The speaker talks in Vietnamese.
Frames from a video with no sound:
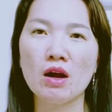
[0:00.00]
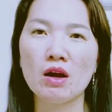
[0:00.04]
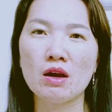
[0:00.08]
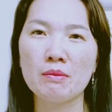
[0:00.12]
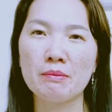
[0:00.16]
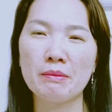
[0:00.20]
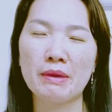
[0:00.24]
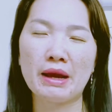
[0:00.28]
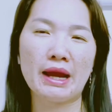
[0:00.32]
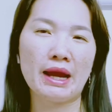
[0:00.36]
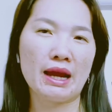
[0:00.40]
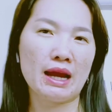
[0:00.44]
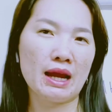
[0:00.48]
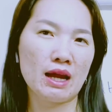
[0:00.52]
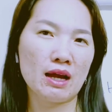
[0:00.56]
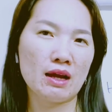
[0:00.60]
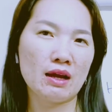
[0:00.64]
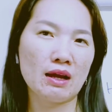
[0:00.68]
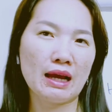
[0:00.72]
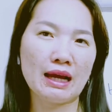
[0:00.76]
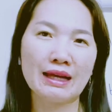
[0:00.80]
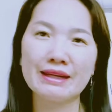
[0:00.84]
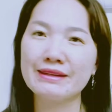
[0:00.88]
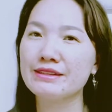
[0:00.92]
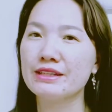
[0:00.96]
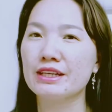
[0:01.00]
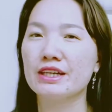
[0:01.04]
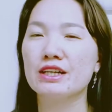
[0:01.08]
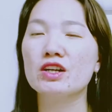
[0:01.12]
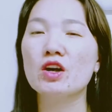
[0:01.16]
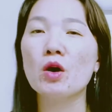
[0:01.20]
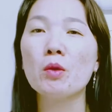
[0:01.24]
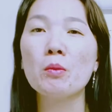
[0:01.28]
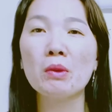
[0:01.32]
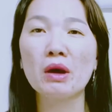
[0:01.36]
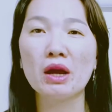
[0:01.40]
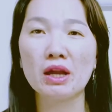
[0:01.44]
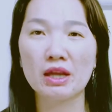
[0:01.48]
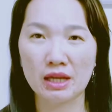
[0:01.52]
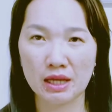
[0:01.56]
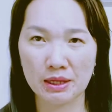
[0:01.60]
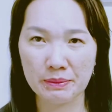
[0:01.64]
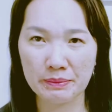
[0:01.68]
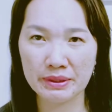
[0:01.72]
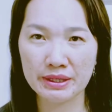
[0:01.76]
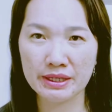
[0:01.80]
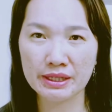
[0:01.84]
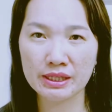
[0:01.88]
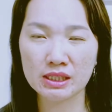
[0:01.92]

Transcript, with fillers: mà anh chị không hề hay biết